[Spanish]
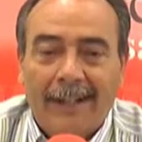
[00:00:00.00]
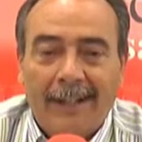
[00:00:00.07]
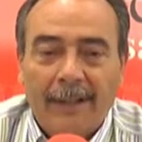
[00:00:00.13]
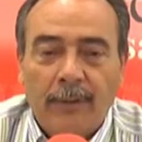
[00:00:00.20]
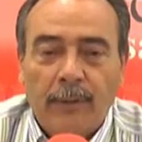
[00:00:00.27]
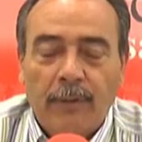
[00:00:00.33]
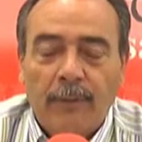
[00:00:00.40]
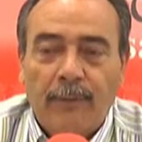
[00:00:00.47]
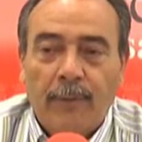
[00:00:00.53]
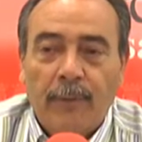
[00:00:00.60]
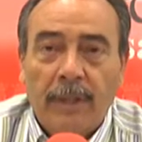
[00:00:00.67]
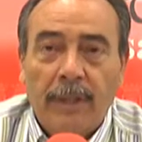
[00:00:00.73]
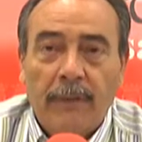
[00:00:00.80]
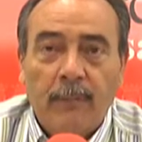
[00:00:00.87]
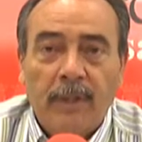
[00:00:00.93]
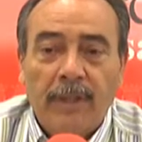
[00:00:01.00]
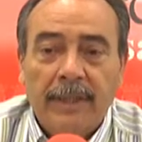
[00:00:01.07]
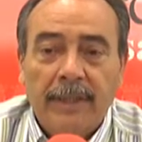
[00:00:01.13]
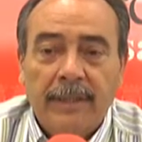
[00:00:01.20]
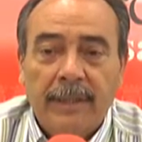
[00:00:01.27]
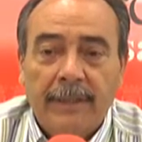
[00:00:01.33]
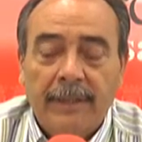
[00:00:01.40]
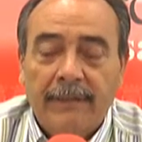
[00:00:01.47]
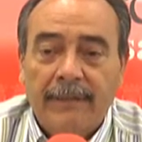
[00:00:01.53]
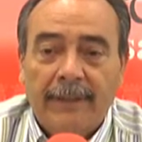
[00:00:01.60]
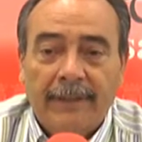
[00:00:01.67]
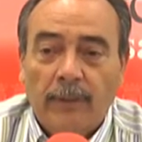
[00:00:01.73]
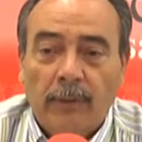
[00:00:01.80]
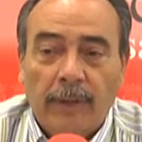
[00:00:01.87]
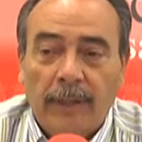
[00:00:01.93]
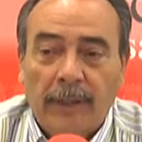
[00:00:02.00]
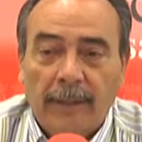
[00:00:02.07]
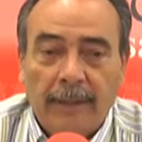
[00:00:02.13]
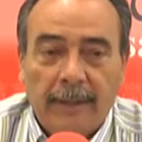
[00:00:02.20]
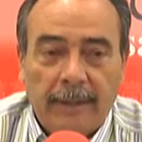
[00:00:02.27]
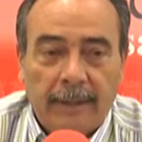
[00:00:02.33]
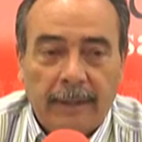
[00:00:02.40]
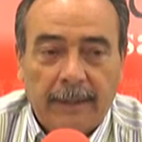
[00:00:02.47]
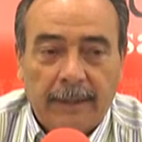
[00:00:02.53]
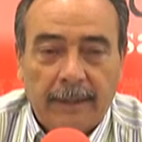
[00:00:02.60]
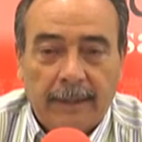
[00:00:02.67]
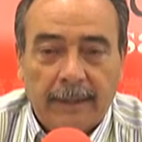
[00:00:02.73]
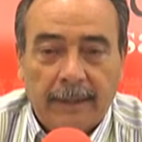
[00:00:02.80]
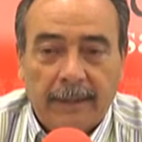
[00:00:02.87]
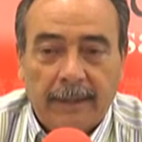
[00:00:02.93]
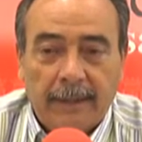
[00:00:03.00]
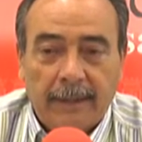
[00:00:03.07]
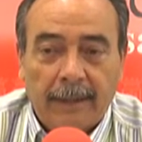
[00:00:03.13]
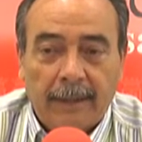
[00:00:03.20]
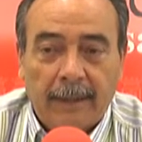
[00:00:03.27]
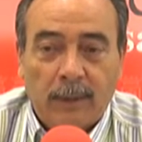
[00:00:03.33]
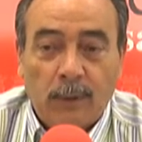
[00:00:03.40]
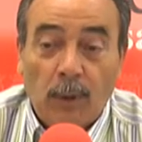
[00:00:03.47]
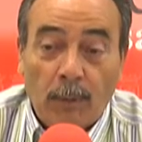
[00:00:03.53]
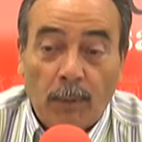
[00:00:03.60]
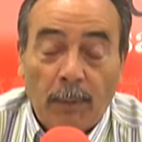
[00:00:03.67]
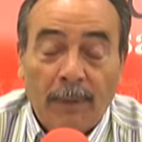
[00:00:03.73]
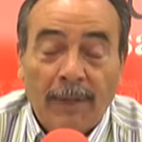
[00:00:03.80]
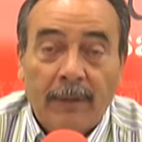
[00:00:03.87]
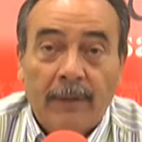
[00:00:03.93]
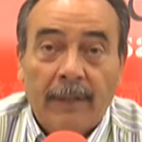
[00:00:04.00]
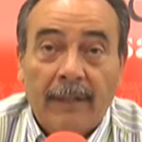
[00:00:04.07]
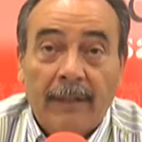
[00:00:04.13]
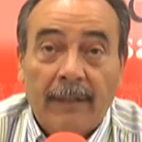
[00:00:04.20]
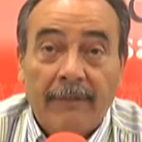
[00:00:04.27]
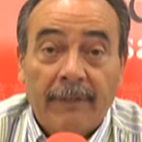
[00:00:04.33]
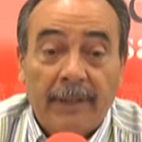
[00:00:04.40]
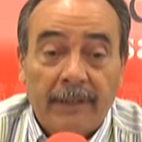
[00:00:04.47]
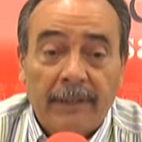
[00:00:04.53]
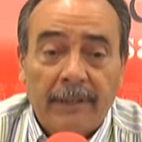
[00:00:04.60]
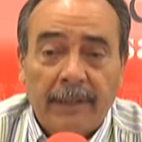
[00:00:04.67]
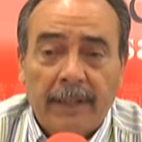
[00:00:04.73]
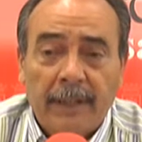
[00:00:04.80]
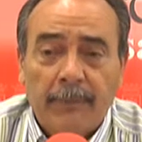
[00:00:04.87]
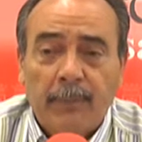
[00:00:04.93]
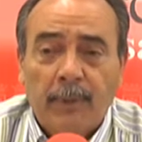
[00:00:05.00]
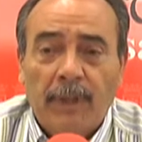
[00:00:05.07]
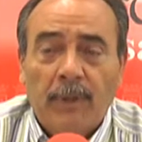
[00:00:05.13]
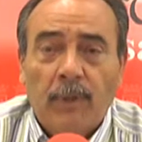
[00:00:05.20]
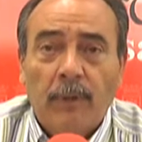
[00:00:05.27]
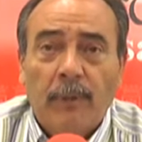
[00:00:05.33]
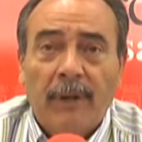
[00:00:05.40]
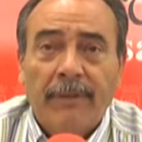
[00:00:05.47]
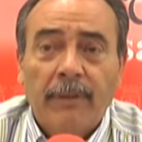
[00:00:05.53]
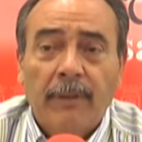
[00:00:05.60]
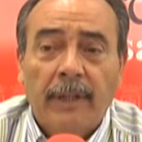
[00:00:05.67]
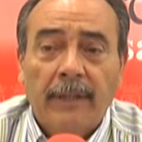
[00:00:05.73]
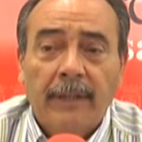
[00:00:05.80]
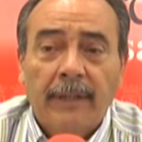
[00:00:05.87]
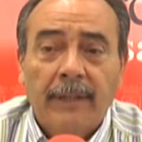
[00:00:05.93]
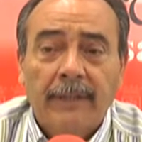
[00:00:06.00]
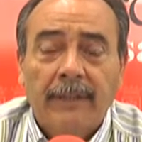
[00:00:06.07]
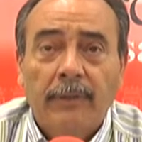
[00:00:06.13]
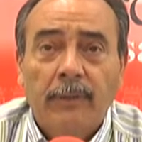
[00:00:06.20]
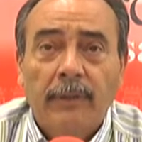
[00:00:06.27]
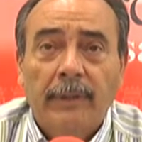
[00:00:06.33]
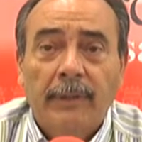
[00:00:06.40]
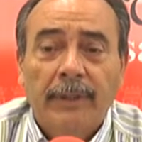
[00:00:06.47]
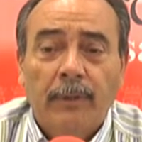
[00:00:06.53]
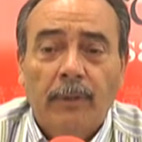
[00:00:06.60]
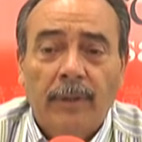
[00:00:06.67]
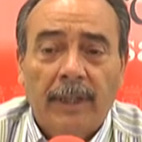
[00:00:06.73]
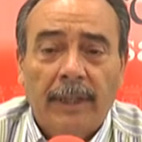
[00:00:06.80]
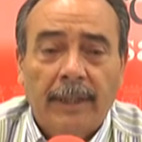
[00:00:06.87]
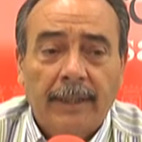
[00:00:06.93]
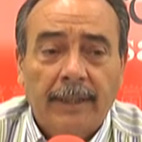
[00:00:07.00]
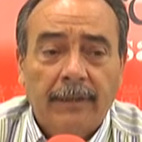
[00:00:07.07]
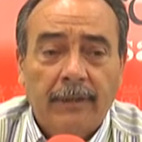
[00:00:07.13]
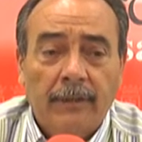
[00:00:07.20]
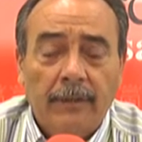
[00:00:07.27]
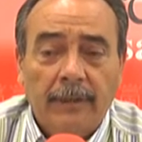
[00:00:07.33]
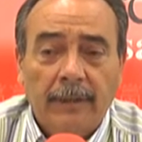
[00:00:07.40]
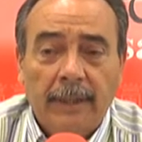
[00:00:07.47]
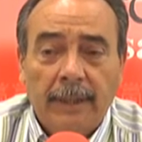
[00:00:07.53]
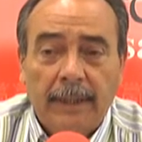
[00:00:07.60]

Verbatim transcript: la reunión fue muy satisfactoria. Eh, nos volvieron a felicitar por la colaboración que tiene este ayuntamiento con el cadastro.